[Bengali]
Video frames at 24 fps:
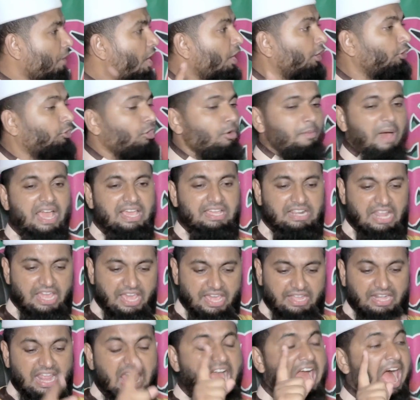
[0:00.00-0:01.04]
বর্গ
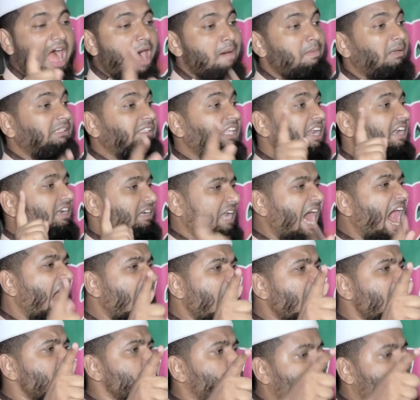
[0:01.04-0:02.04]
মাইলের আমাদের লাল